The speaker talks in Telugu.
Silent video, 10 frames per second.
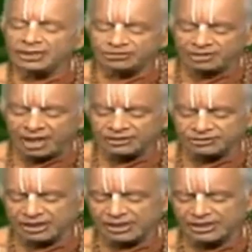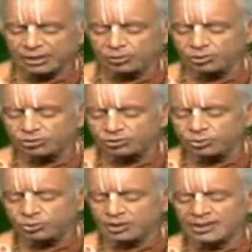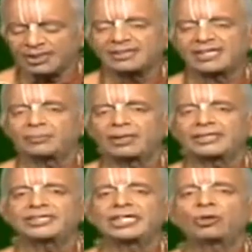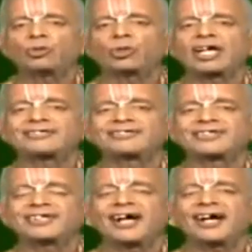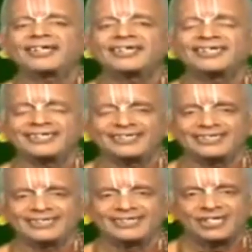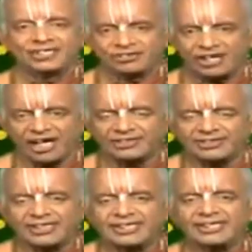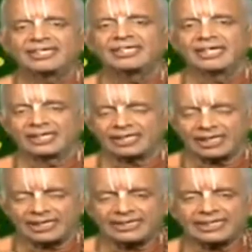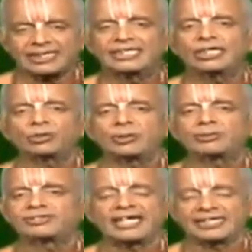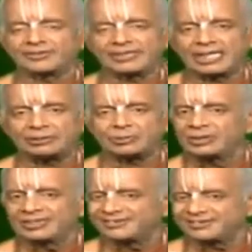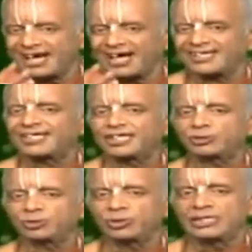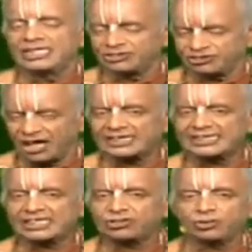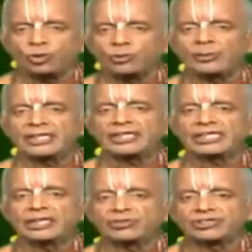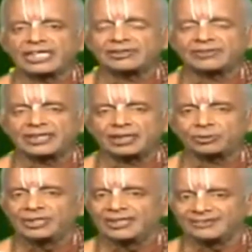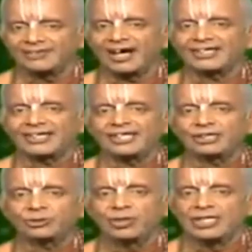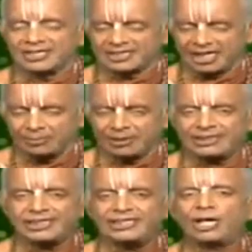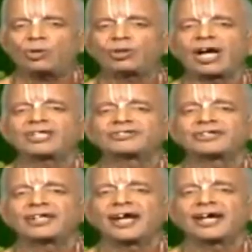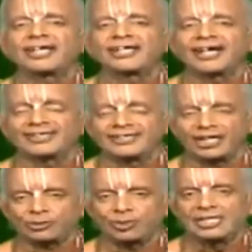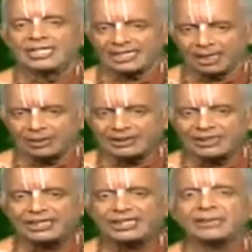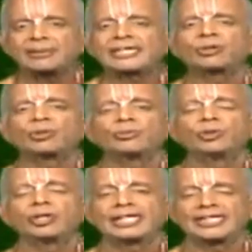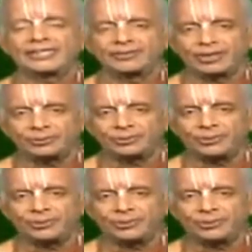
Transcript: క్షాంత్యై నమోస్తు కమనీయ గుణాశ్రయాయ శాంతి కలిగిన నీకు నమస్కారం అన్నారు చాలా లేదు శాంతి స్వరూపమైన నీకు నమస్కారం అన్నారు చాలా లేదు కమనీయ గుణాశ్రయాయై అన్నారు కమనీయమైన గుణములు కలిగిన వారు